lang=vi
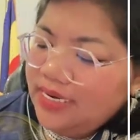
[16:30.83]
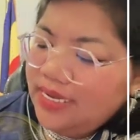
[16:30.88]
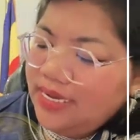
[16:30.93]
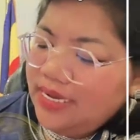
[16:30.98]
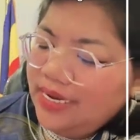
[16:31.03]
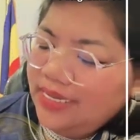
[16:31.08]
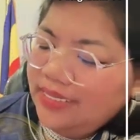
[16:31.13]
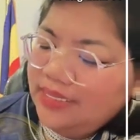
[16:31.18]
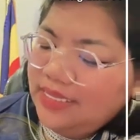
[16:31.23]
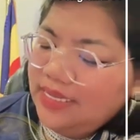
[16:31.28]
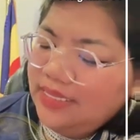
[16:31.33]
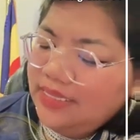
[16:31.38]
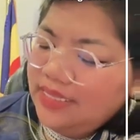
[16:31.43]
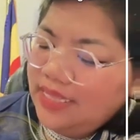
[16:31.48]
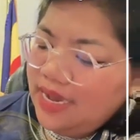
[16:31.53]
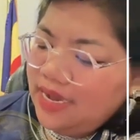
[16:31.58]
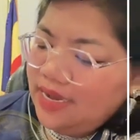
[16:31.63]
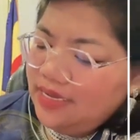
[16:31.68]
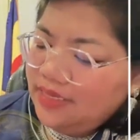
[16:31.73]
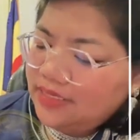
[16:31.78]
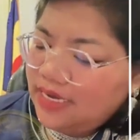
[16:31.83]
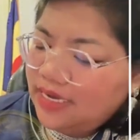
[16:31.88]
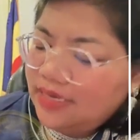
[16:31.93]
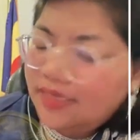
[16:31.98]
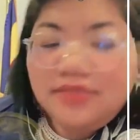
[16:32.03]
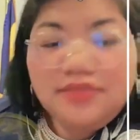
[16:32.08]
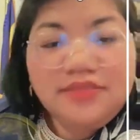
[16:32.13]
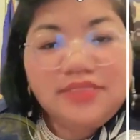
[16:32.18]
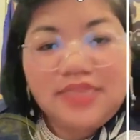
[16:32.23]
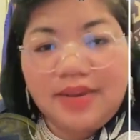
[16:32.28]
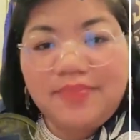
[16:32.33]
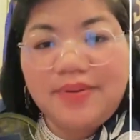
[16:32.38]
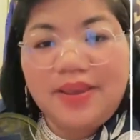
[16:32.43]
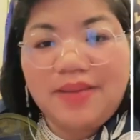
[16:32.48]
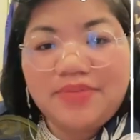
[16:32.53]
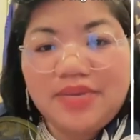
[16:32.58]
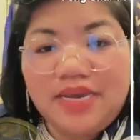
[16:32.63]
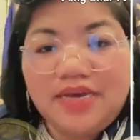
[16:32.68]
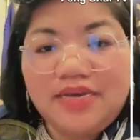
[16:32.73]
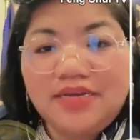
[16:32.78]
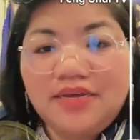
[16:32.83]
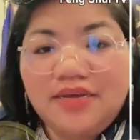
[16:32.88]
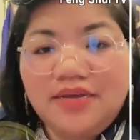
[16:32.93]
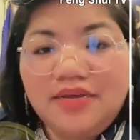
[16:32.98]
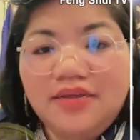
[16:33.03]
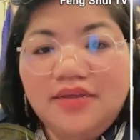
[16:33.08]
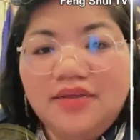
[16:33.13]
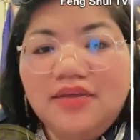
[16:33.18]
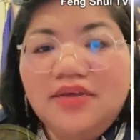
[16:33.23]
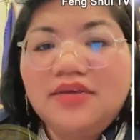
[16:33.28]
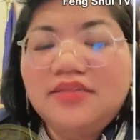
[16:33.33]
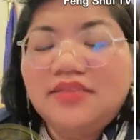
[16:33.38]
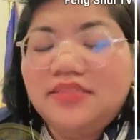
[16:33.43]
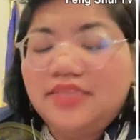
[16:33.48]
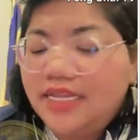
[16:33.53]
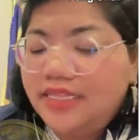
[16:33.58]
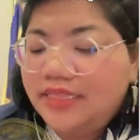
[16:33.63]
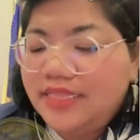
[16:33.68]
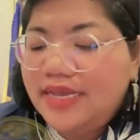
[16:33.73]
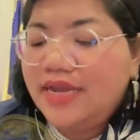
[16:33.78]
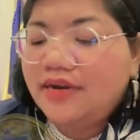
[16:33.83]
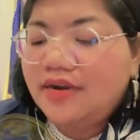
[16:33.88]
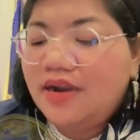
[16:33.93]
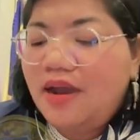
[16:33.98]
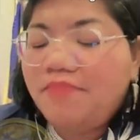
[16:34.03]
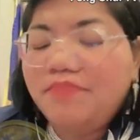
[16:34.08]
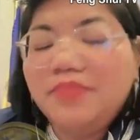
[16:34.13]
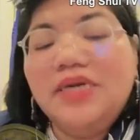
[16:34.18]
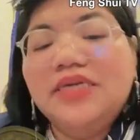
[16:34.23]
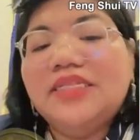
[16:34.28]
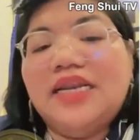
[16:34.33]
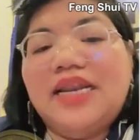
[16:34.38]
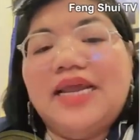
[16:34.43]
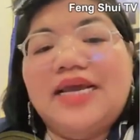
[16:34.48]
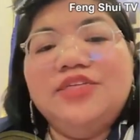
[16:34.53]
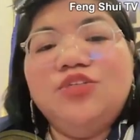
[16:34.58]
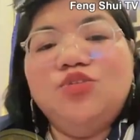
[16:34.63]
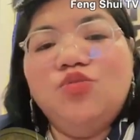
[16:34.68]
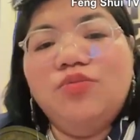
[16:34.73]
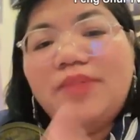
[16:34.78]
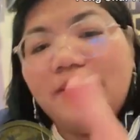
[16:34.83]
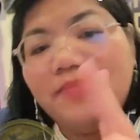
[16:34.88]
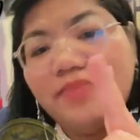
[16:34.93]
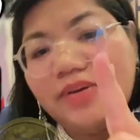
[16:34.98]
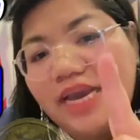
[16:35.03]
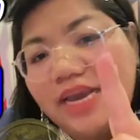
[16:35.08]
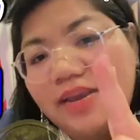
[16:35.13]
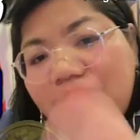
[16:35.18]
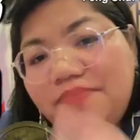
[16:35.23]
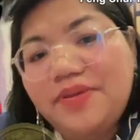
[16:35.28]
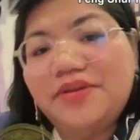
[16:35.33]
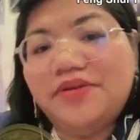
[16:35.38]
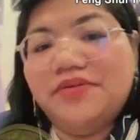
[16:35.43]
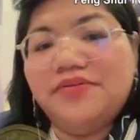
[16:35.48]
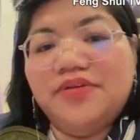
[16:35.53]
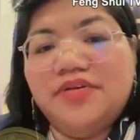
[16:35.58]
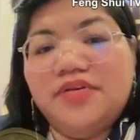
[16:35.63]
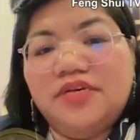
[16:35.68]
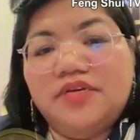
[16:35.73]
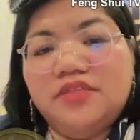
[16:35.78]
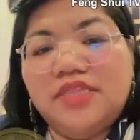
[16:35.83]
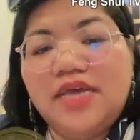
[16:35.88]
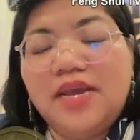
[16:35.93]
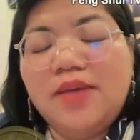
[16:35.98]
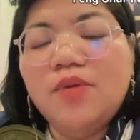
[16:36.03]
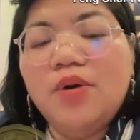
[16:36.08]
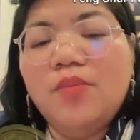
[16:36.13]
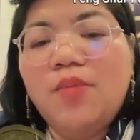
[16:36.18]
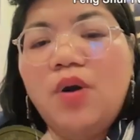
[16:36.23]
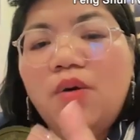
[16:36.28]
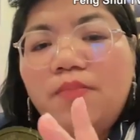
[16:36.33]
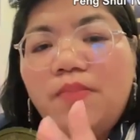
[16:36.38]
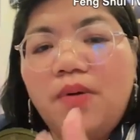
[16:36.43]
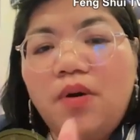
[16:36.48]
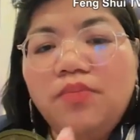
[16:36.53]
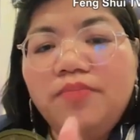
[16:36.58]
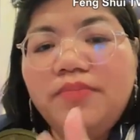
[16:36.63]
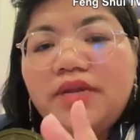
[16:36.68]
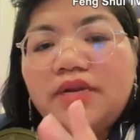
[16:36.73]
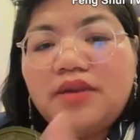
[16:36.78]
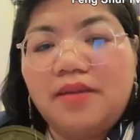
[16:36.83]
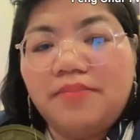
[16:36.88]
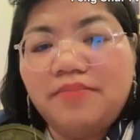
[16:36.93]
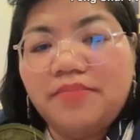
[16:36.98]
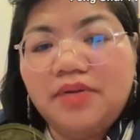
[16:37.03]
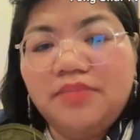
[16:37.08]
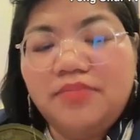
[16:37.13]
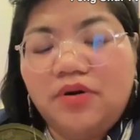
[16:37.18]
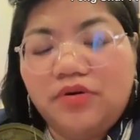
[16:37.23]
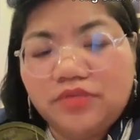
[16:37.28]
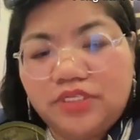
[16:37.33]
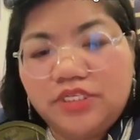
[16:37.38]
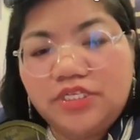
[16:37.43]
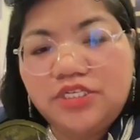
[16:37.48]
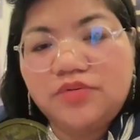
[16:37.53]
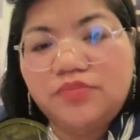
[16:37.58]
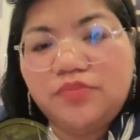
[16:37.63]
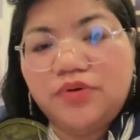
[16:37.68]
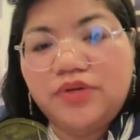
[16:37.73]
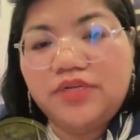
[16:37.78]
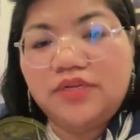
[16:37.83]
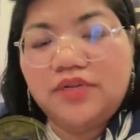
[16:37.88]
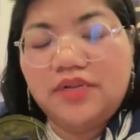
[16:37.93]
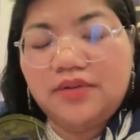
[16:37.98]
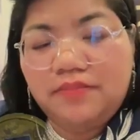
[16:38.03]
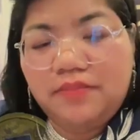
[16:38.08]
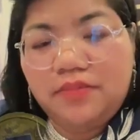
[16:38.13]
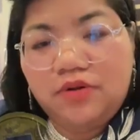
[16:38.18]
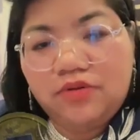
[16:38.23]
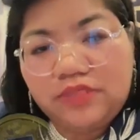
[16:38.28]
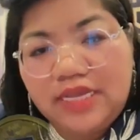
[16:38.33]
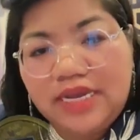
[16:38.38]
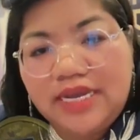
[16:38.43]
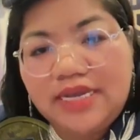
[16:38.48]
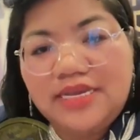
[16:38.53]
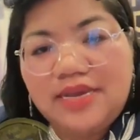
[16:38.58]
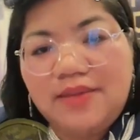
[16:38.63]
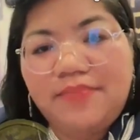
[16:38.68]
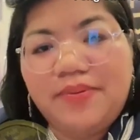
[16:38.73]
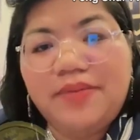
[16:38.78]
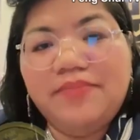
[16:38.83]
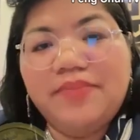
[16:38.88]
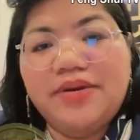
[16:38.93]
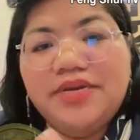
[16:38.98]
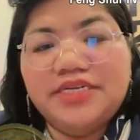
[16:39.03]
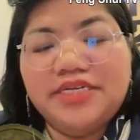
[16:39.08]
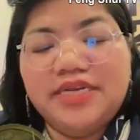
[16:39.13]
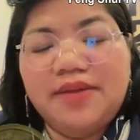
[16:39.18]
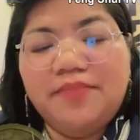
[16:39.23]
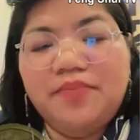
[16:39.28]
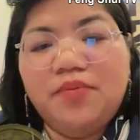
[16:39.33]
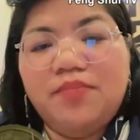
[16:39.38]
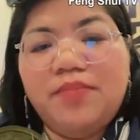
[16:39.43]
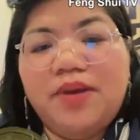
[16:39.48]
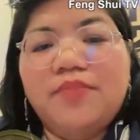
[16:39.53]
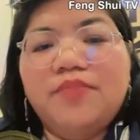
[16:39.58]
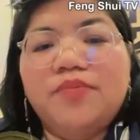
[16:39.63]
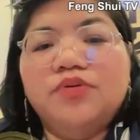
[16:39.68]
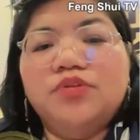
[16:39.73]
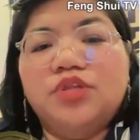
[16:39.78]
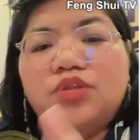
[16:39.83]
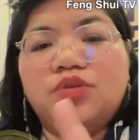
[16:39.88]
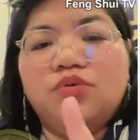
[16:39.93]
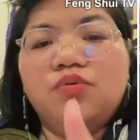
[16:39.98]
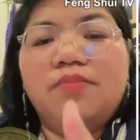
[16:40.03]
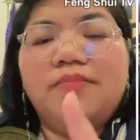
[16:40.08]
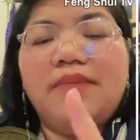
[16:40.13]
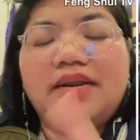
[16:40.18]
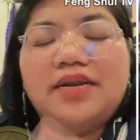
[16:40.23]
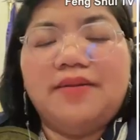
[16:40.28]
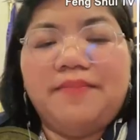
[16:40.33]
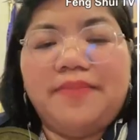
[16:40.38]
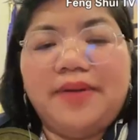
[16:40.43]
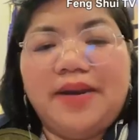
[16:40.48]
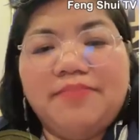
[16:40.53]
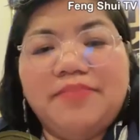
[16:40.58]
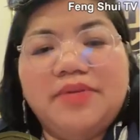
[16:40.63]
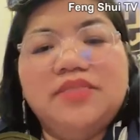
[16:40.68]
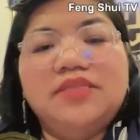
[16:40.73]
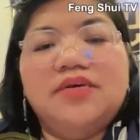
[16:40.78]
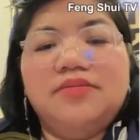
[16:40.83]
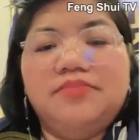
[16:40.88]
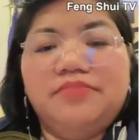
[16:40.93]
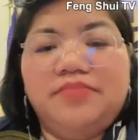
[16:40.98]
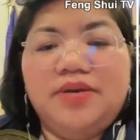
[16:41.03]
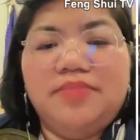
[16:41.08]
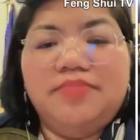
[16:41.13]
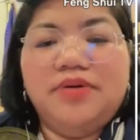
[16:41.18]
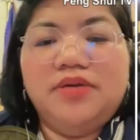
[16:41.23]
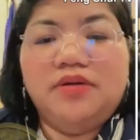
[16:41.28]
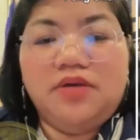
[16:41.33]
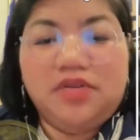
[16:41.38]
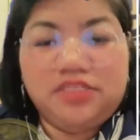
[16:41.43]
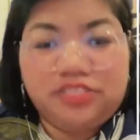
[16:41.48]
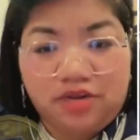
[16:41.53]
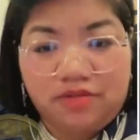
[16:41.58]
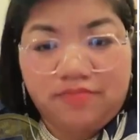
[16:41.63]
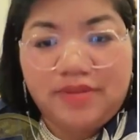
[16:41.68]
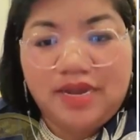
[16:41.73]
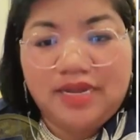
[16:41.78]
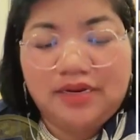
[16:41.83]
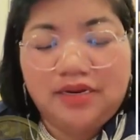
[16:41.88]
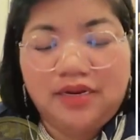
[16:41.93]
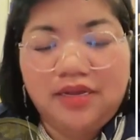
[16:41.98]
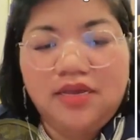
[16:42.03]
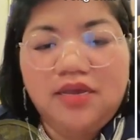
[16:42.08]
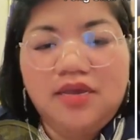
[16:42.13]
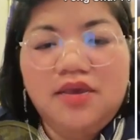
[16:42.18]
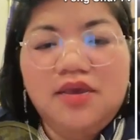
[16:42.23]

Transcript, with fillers: để khai tinh té cháy ta phẹt cháy á tinh té đập mơn là lẽ chua mai mà khai pi rồi tai bộ bom ôm miền đập mơn mà hồ si cho mùi lột tay giả pe bay cho em bụng mai bốn từ tua ban đập ram mơn tới một phay mơn ở trong bàn